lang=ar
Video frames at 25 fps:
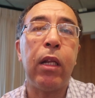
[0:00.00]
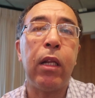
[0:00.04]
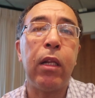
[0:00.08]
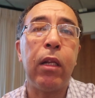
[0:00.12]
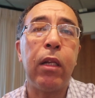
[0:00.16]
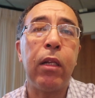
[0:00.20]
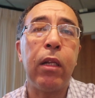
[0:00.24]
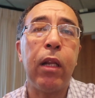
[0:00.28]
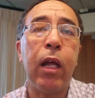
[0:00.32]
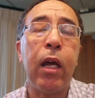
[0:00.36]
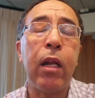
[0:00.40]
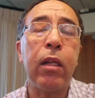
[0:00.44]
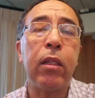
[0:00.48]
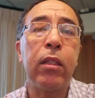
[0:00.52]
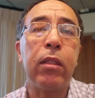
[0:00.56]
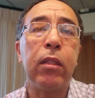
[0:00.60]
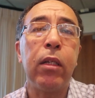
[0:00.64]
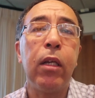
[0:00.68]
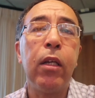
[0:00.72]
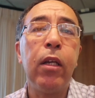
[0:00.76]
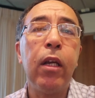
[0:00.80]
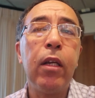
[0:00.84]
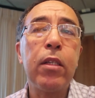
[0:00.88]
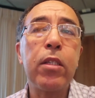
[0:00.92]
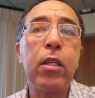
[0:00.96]
الأرض
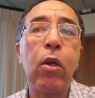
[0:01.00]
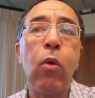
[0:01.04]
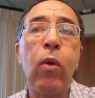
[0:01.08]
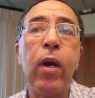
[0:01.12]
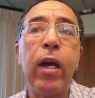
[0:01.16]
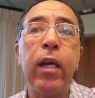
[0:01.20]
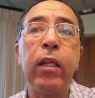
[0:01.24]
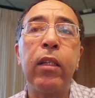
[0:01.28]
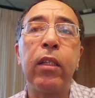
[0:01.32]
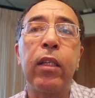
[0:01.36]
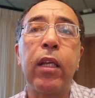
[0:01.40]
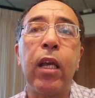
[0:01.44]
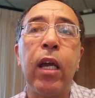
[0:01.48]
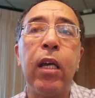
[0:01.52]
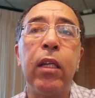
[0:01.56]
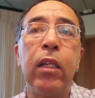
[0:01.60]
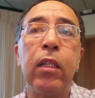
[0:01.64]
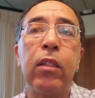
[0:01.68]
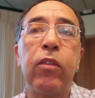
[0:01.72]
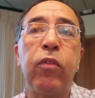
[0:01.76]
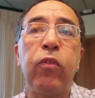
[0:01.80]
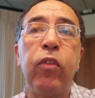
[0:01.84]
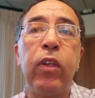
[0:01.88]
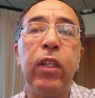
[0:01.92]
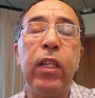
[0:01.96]
سواء
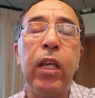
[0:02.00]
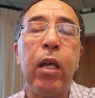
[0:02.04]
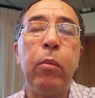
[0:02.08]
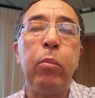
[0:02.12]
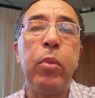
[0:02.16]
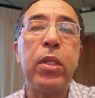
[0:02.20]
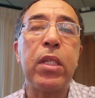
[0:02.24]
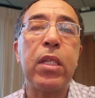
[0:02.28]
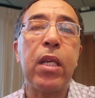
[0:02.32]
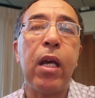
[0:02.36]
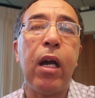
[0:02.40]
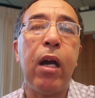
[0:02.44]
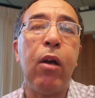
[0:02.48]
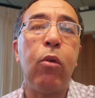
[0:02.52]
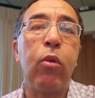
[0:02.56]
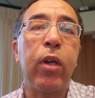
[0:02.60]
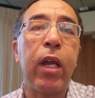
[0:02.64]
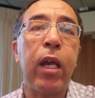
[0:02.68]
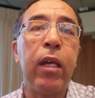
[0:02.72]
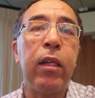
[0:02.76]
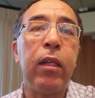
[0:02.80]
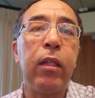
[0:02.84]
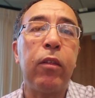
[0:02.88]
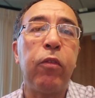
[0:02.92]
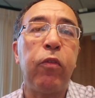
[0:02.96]
كانت في اليابسة أو
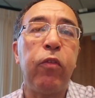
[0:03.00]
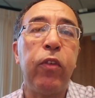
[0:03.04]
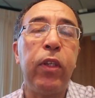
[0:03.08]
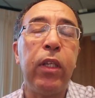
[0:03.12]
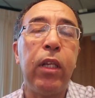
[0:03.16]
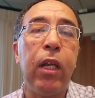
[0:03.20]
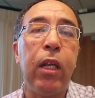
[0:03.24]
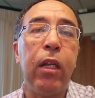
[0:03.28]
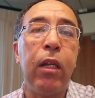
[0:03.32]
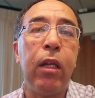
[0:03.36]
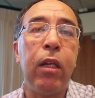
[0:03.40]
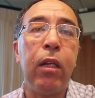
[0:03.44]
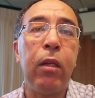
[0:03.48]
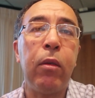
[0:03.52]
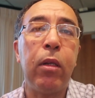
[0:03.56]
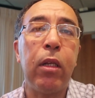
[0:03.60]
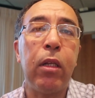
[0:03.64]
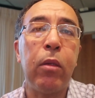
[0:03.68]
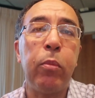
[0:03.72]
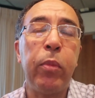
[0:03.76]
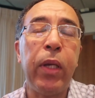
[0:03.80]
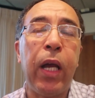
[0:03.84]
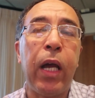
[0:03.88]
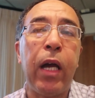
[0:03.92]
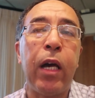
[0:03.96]
كانت في
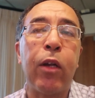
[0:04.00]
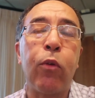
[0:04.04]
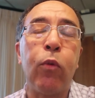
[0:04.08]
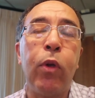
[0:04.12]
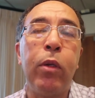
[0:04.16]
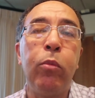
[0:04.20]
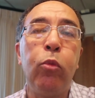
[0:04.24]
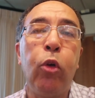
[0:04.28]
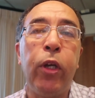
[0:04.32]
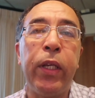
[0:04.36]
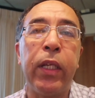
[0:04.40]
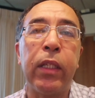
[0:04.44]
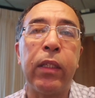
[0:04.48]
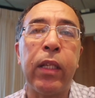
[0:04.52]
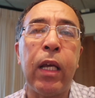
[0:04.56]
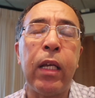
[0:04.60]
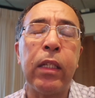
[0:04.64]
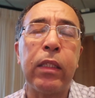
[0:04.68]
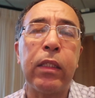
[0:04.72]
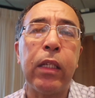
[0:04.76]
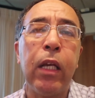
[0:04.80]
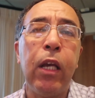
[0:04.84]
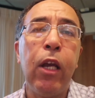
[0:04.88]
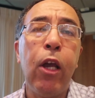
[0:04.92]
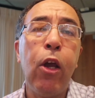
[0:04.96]
البحار
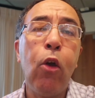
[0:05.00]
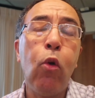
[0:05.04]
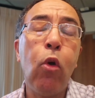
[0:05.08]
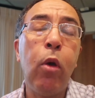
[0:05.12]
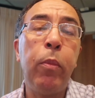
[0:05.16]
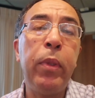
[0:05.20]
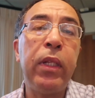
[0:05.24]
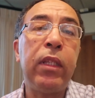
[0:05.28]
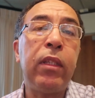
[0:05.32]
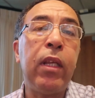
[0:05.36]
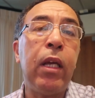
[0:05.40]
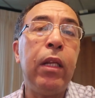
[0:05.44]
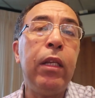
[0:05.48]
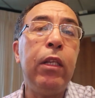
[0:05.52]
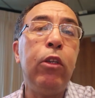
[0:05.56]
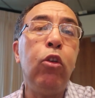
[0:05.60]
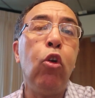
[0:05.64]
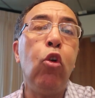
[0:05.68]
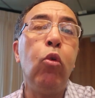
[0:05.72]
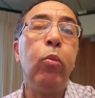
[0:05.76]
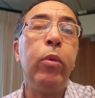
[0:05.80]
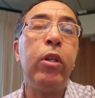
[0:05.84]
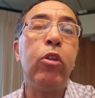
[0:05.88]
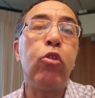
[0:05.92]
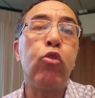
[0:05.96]
والمحيطات وبالتالي
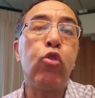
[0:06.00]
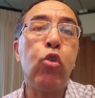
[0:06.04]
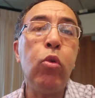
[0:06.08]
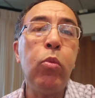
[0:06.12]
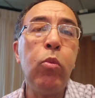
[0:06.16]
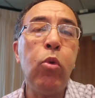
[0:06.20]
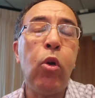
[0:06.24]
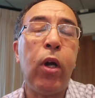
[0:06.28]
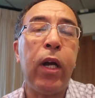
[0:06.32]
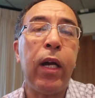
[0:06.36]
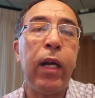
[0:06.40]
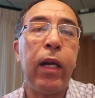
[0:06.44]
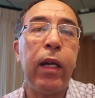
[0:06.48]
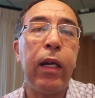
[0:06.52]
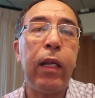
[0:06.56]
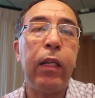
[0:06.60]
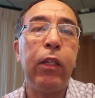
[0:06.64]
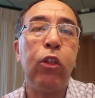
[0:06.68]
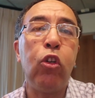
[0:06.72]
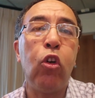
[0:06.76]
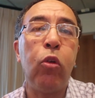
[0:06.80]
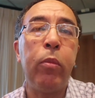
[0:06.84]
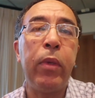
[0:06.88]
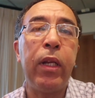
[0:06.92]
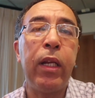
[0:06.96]
يوم الجمعة
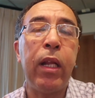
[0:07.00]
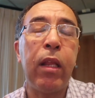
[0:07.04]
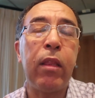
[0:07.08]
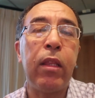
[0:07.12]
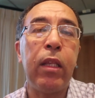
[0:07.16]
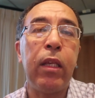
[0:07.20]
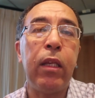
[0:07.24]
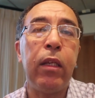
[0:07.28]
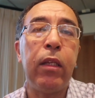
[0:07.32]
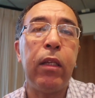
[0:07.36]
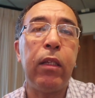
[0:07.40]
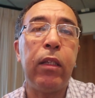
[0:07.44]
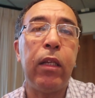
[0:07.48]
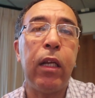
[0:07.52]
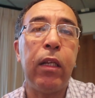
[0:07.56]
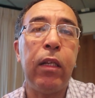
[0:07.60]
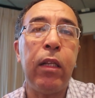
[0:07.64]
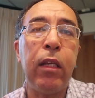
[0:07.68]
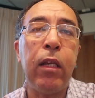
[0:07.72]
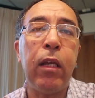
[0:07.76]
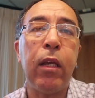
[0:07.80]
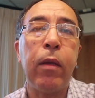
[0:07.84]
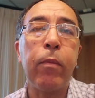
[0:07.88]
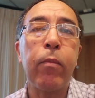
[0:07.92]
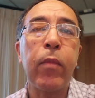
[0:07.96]
اليوم الذي
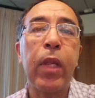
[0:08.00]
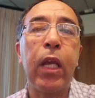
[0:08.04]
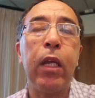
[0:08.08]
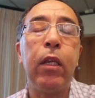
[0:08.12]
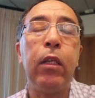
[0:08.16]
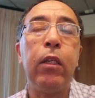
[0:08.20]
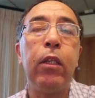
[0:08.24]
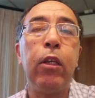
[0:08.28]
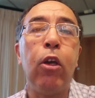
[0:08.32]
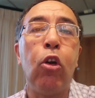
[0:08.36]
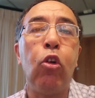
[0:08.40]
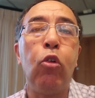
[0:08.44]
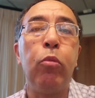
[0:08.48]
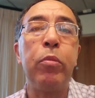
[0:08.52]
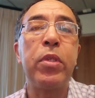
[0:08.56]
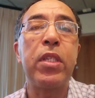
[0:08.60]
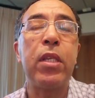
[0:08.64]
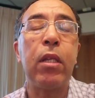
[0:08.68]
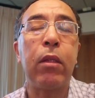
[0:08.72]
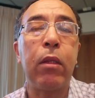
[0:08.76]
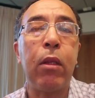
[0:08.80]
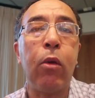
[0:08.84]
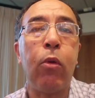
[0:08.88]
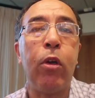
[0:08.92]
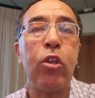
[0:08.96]
يليه أي يوم
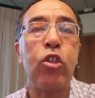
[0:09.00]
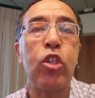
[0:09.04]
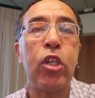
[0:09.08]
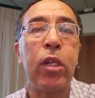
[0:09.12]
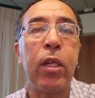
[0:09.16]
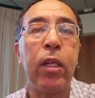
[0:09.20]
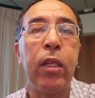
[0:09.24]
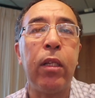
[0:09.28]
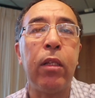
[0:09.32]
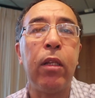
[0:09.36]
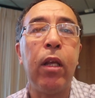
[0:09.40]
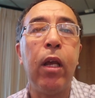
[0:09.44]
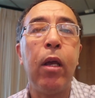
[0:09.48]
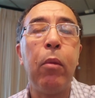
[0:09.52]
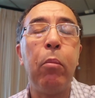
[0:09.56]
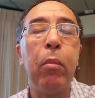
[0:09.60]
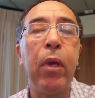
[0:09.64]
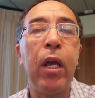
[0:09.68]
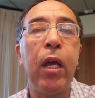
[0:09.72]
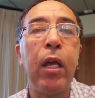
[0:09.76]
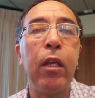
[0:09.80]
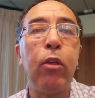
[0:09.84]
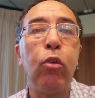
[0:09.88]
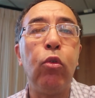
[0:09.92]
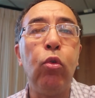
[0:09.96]
26
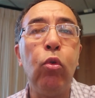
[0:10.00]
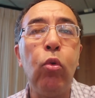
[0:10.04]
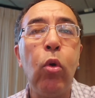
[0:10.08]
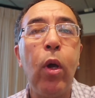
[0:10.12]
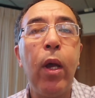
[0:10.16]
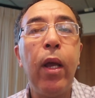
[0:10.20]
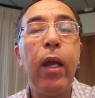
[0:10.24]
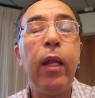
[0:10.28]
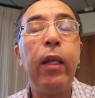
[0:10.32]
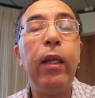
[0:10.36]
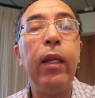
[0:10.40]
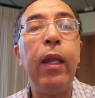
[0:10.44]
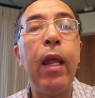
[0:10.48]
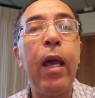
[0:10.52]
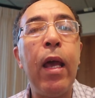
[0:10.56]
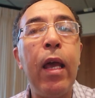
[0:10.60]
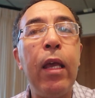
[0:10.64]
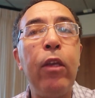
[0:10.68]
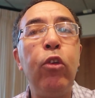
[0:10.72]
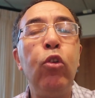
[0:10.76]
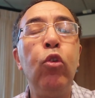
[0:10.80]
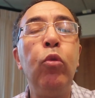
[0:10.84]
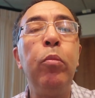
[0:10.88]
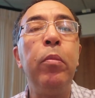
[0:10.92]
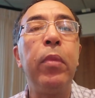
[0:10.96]
مايو لا
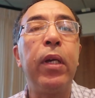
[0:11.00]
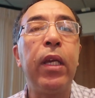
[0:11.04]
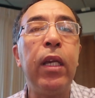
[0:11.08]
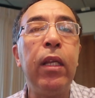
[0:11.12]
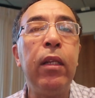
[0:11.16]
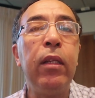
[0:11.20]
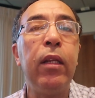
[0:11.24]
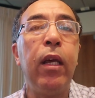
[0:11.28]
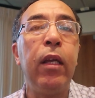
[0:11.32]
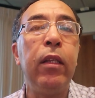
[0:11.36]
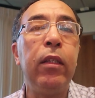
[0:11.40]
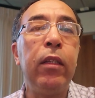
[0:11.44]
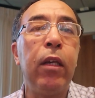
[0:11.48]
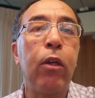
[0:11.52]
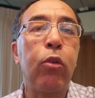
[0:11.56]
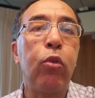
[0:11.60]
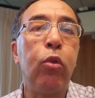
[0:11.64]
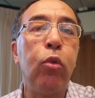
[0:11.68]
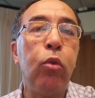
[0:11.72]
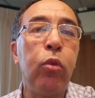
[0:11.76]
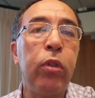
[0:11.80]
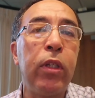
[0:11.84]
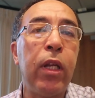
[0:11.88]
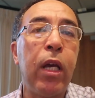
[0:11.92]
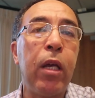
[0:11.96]
يمكن أن
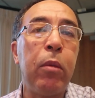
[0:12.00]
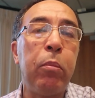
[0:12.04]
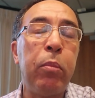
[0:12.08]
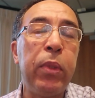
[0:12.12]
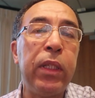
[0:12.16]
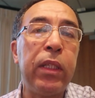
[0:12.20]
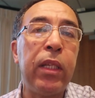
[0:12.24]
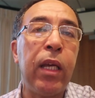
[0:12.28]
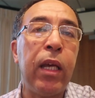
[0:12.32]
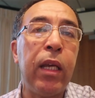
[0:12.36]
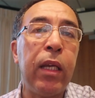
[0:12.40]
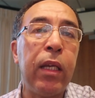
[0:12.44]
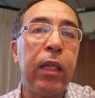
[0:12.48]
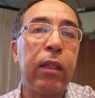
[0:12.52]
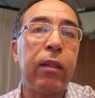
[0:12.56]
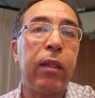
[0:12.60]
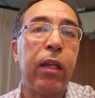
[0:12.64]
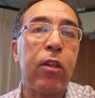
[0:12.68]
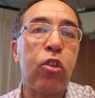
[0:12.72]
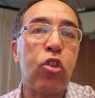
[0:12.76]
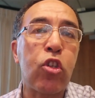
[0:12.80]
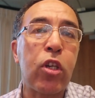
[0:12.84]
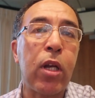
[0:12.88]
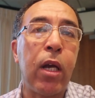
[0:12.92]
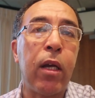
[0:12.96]
يكون بداية
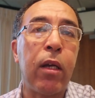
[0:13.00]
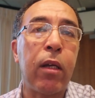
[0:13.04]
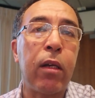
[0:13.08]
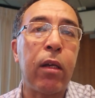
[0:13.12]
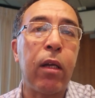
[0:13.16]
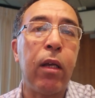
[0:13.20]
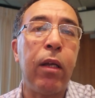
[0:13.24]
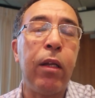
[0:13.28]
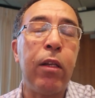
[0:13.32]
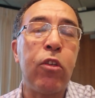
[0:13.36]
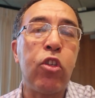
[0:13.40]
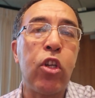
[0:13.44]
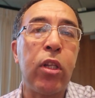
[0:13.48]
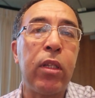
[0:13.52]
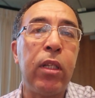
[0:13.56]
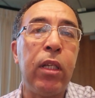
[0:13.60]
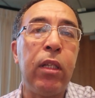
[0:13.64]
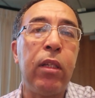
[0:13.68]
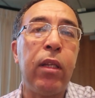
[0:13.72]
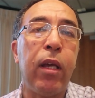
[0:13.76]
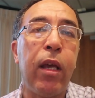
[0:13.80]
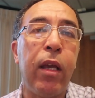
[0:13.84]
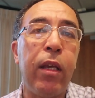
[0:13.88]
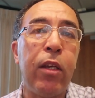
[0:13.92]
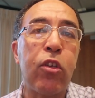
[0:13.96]
الشهر
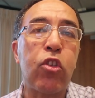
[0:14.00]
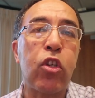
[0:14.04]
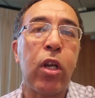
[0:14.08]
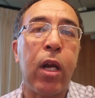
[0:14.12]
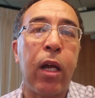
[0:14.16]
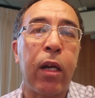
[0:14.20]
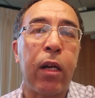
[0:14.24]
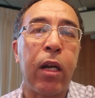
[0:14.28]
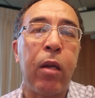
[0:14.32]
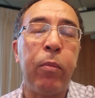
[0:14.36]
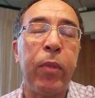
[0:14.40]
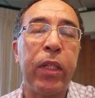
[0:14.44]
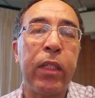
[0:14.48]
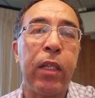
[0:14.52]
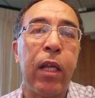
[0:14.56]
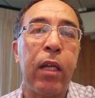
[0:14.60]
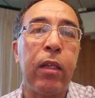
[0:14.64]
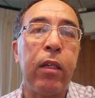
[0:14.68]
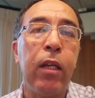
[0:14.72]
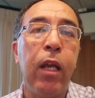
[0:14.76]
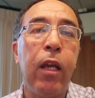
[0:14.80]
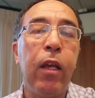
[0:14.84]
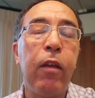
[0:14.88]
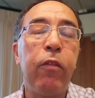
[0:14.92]
الجديد أي شهر رمضان